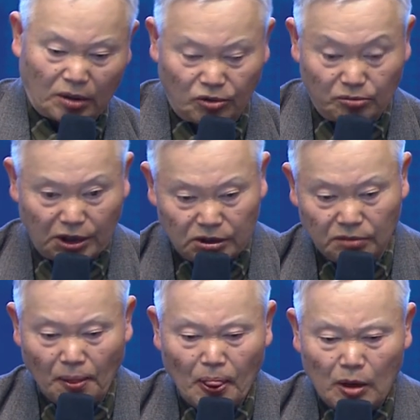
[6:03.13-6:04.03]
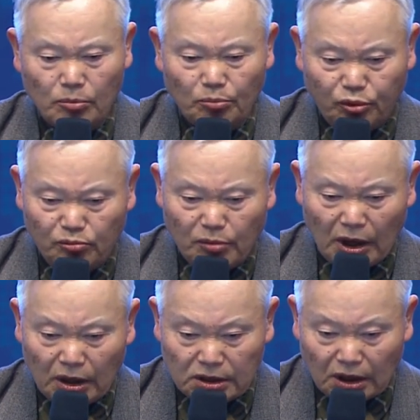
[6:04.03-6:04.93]
사람들 말이죠.
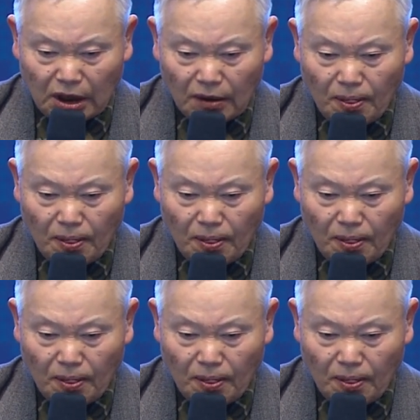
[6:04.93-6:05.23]
뿐만 아니라